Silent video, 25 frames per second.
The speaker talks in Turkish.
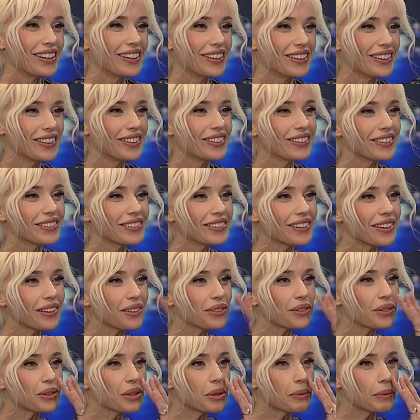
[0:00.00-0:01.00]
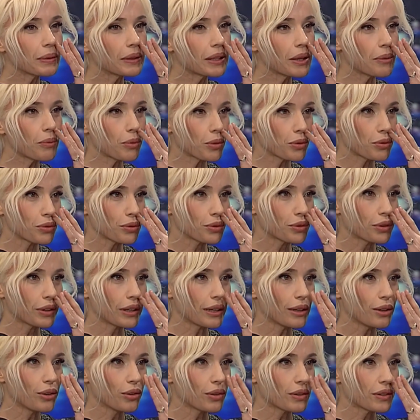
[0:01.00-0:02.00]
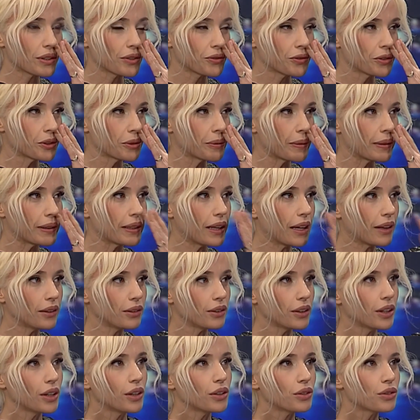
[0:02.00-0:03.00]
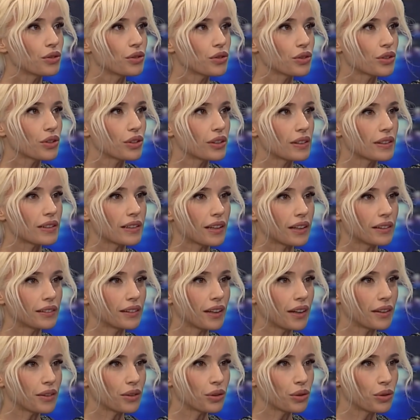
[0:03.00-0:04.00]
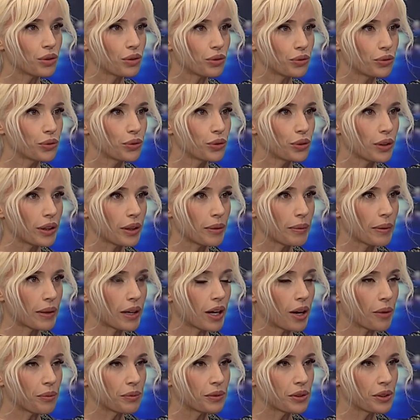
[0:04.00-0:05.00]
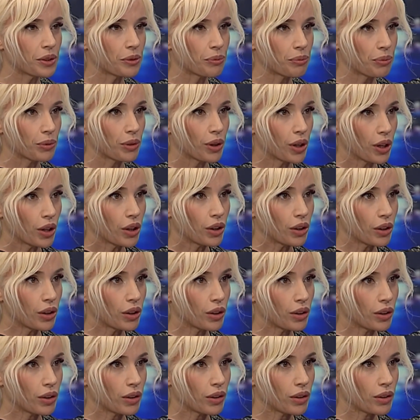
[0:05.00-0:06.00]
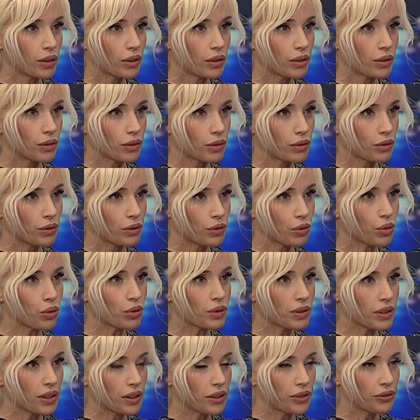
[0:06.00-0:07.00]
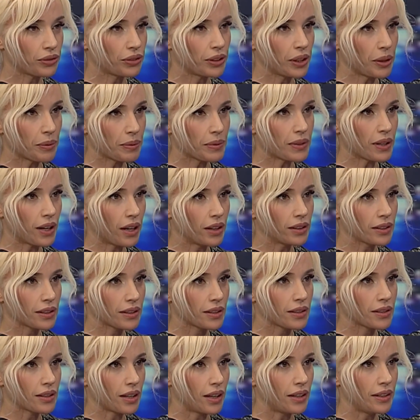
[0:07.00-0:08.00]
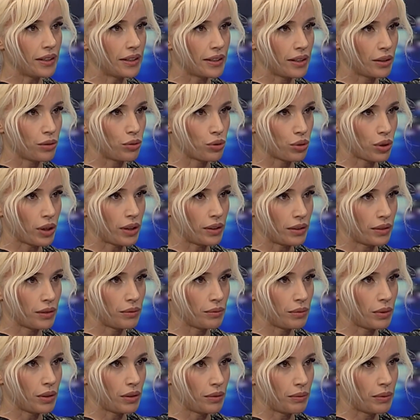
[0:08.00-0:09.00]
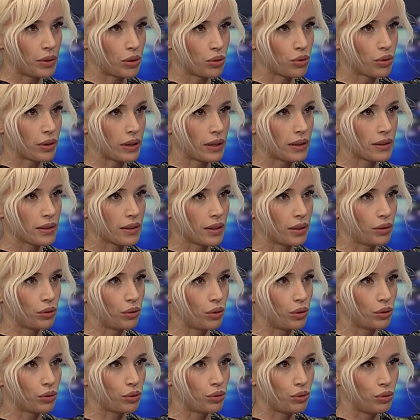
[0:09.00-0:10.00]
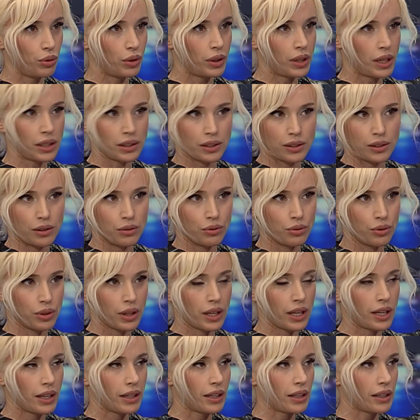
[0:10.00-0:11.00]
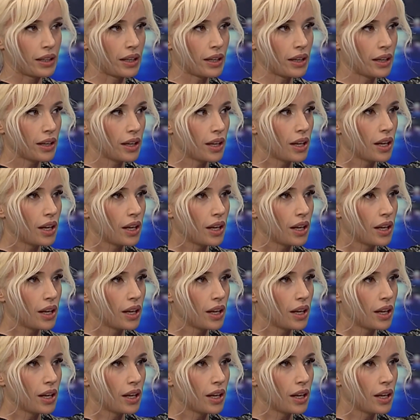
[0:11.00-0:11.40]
Vallahi... Ondan sonra bana hep o soru geliyor sıfır beden. Çünkü insanlar o furyayı bir kaptırıp e, çok zayıflayıp sağlıksız hallere düşen birçok bir, bir insan oldu dünyada da Türkiye'de de.